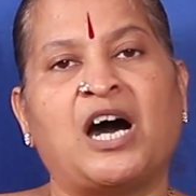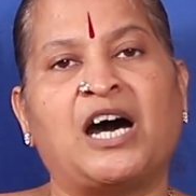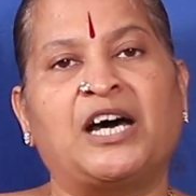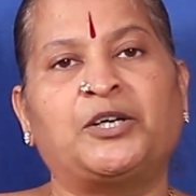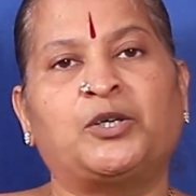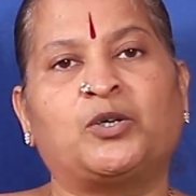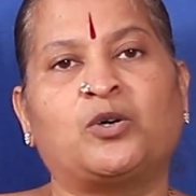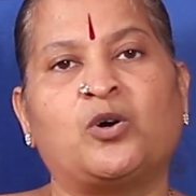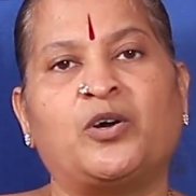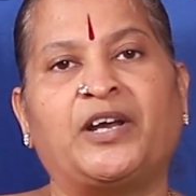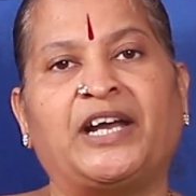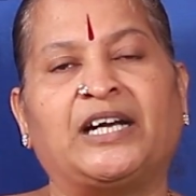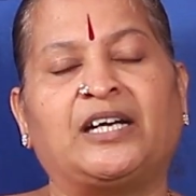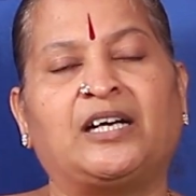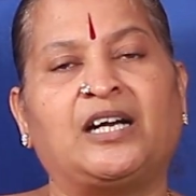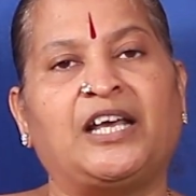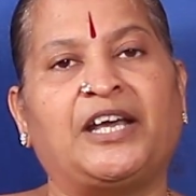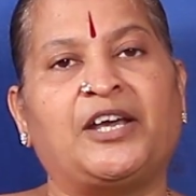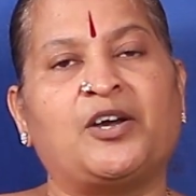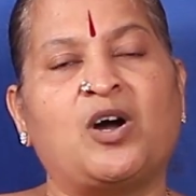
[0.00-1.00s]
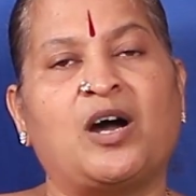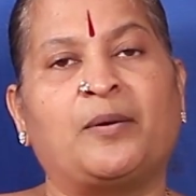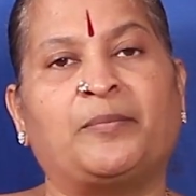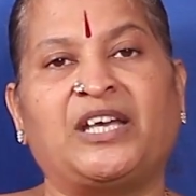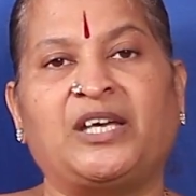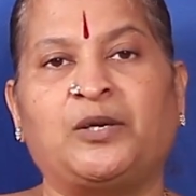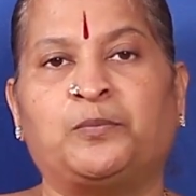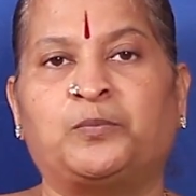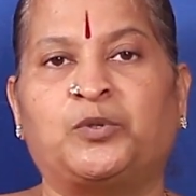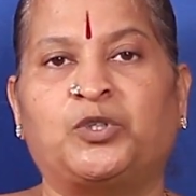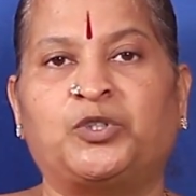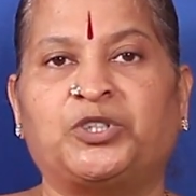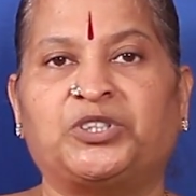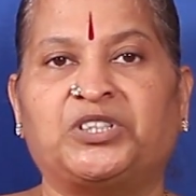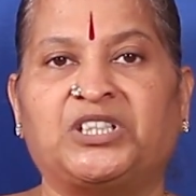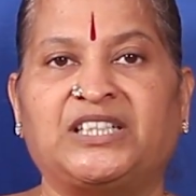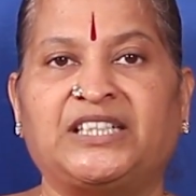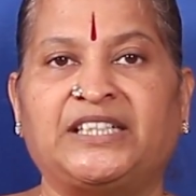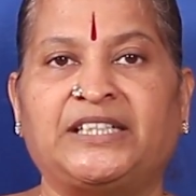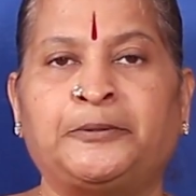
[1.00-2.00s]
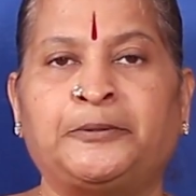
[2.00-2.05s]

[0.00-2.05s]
ஆறுக்கோ எட்லேயோ அமையும் பொழுது